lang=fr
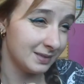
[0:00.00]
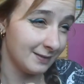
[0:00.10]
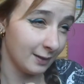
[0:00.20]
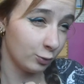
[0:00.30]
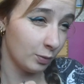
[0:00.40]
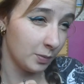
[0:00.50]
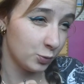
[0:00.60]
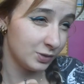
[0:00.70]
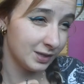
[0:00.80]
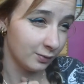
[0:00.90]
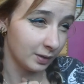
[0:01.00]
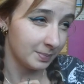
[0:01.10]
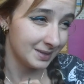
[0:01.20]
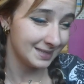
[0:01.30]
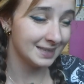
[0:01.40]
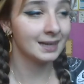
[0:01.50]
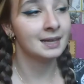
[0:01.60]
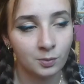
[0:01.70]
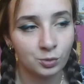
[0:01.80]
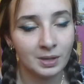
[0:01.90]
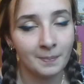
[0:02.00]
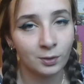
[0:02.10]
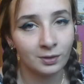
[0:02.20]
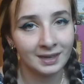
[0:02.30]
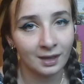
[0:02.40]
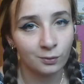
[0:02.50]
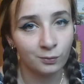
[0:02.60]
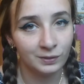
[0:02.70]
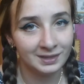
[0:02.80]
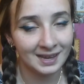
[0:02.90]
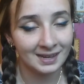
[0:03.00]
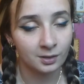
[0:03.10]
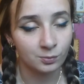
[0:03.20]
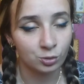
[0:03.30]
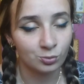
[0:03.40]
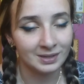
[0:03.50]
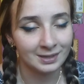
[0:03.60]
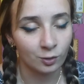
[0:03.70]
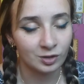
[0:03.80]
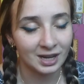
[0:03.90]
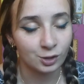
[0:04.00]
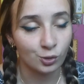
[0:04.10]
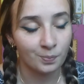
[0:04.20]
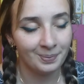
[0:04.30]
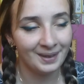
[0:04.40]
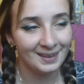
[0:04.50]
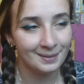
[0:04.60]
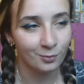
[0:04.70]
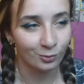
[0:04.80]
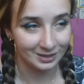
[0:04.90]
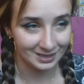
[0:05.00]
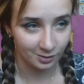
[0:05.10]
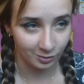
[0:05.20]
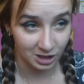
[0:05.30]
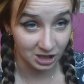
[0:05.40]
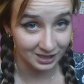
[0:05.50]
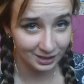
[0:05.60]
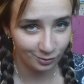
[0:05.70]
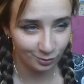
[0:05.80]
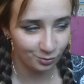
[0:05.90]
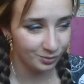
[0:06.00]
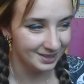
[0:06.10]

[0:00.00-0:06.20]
vers toi-même, tu sais, un vrai plaisir. Comme je n'ai pas de carte vitale, comme je suis étrangère, je paye mon test antigénique du coup.